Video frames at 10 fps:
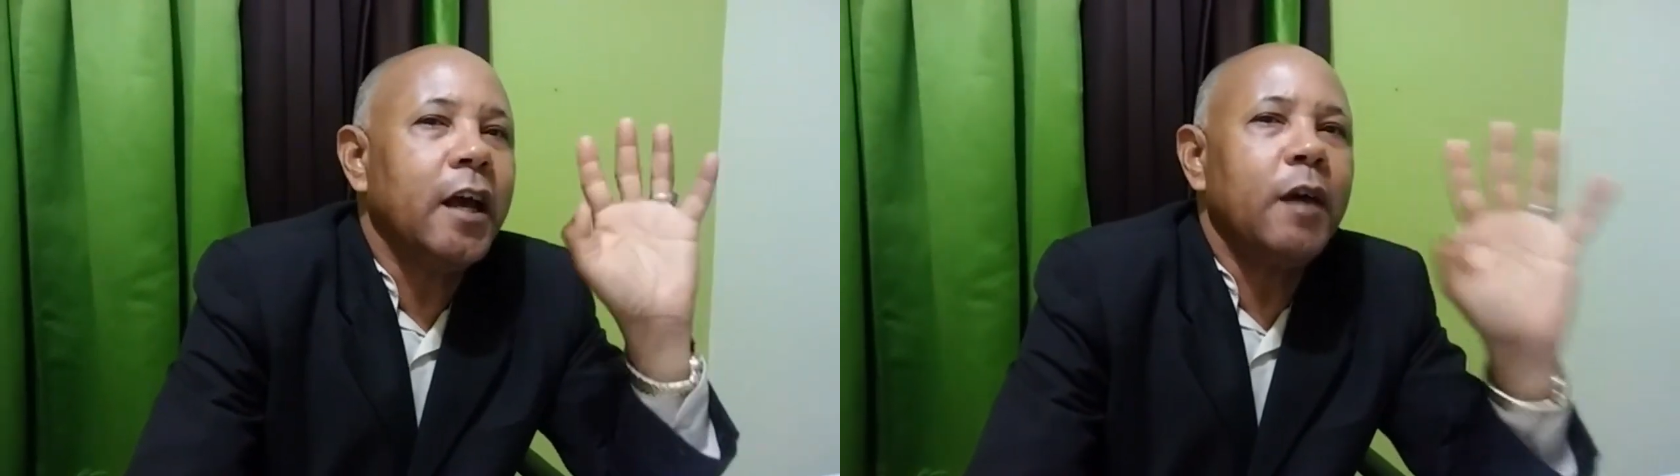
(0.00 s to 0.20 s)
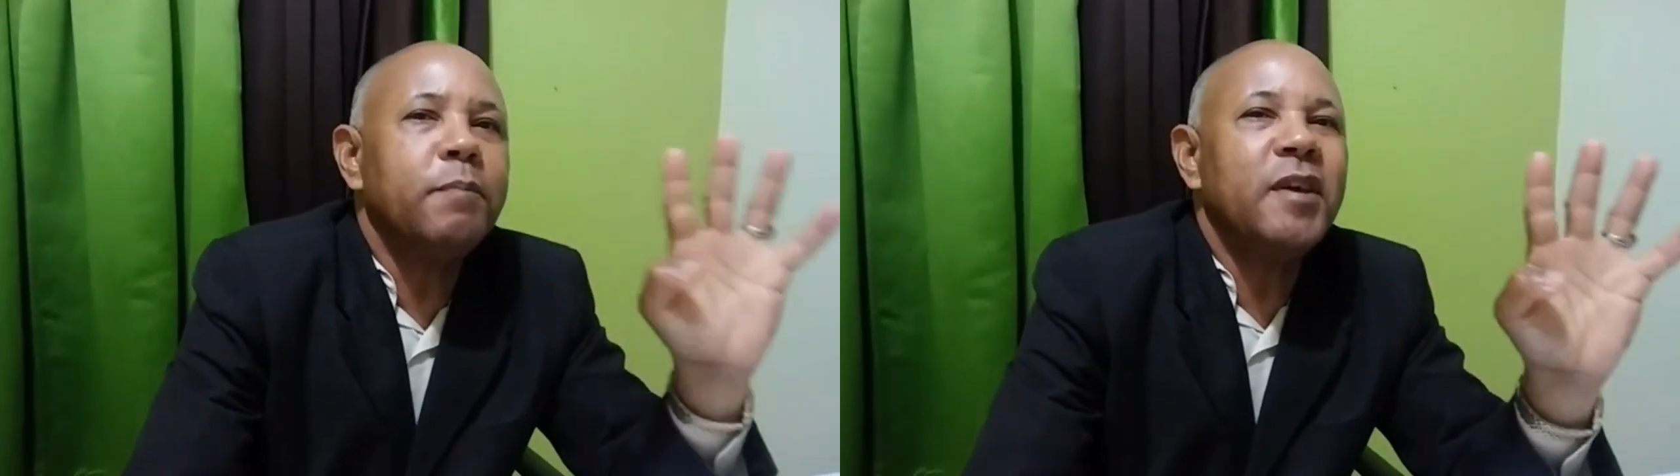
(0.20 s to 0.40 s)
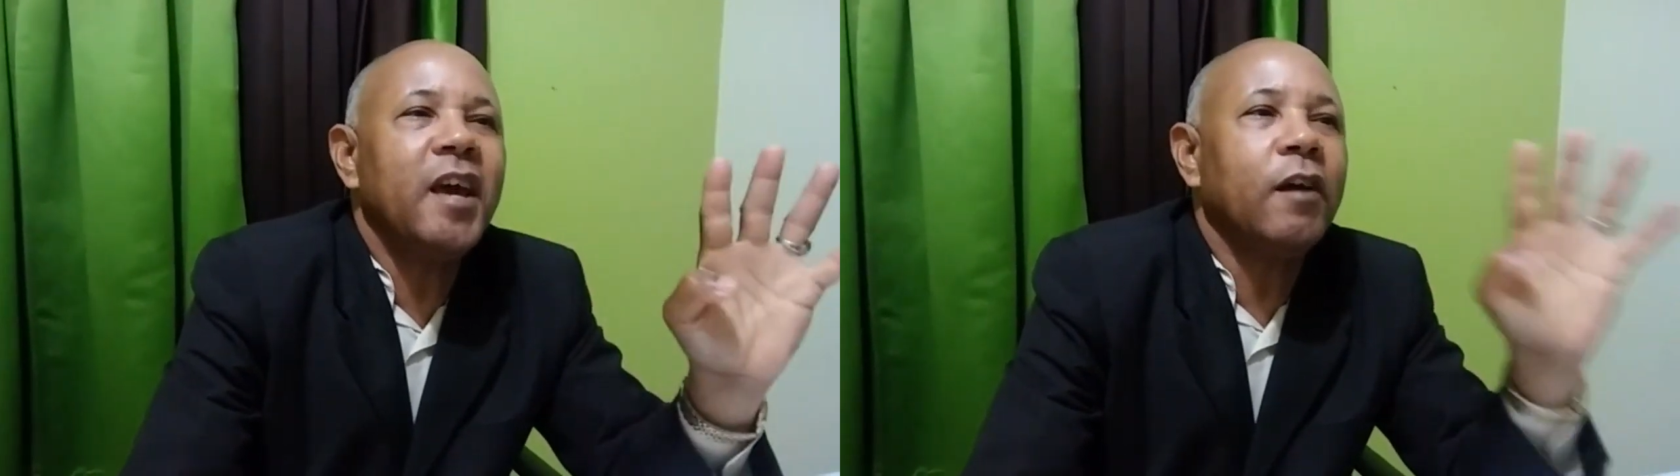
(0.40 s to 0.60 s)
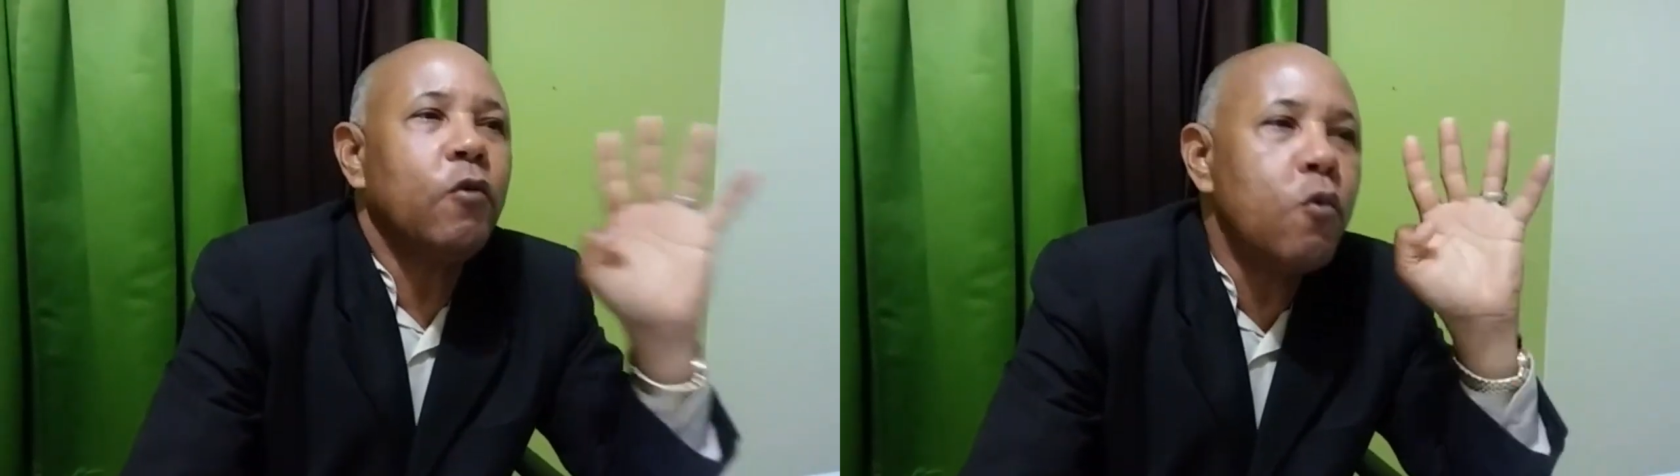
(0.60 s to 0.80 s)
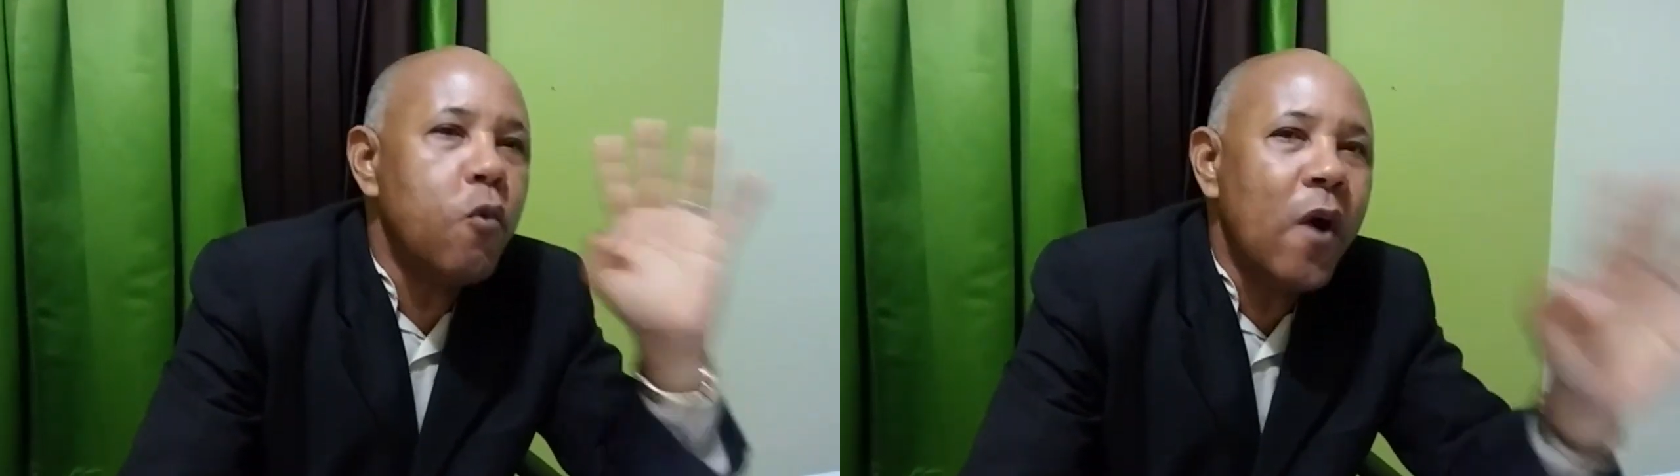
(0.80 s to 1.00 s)
envié
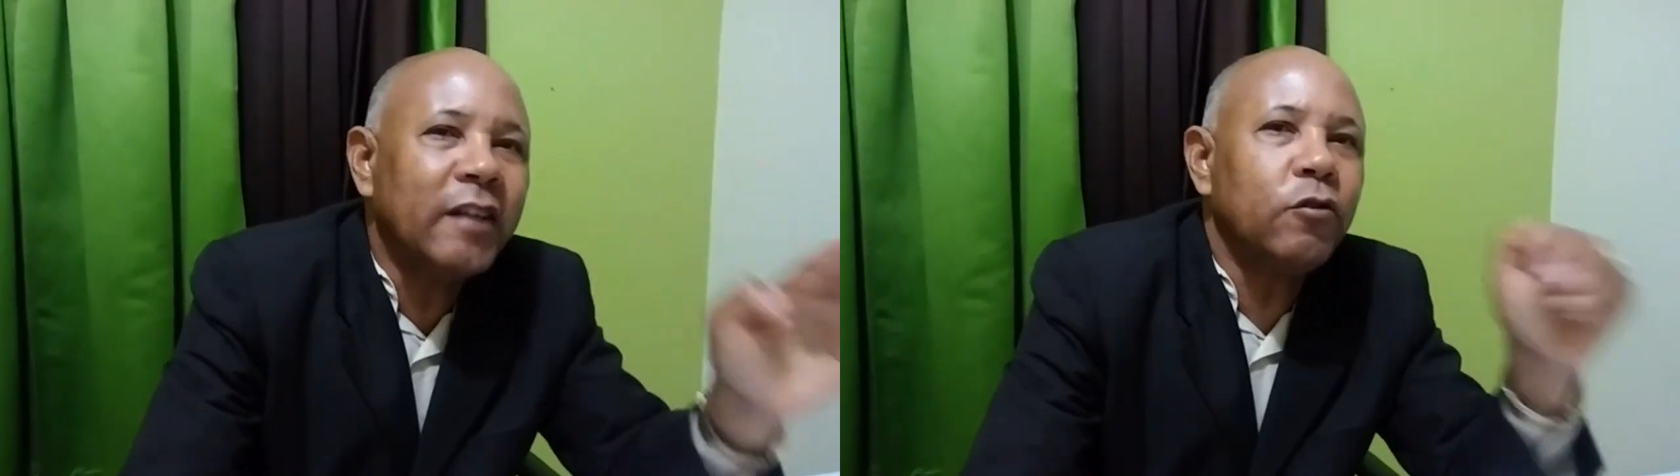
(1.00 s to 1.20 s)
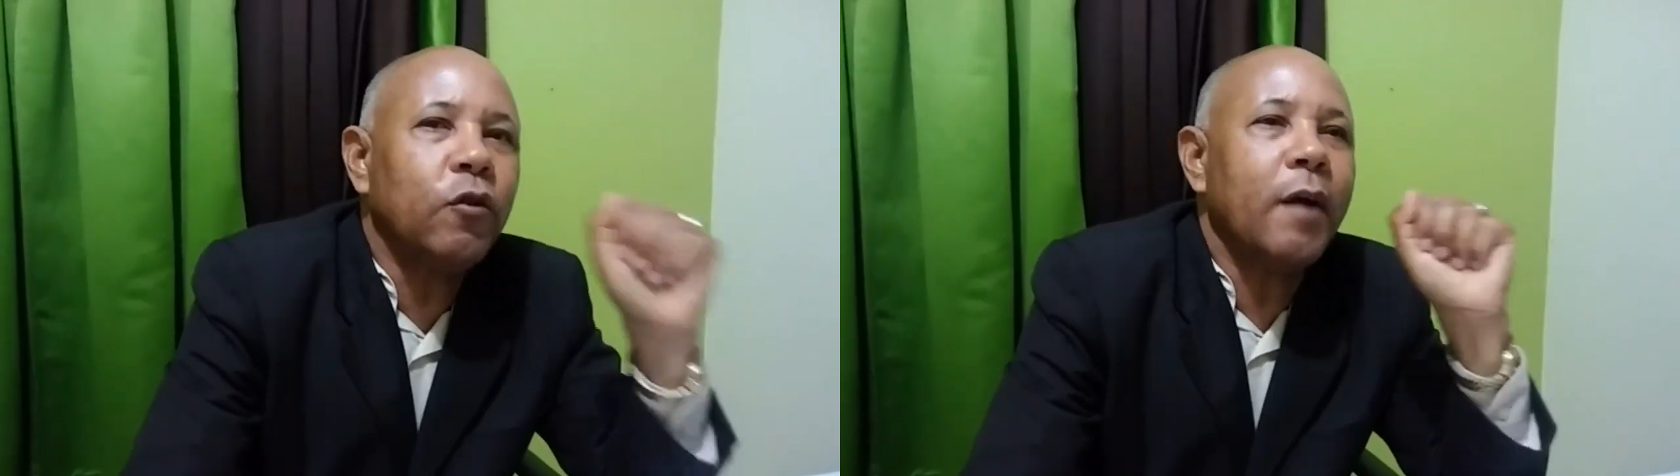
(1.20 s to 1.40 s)
cuatro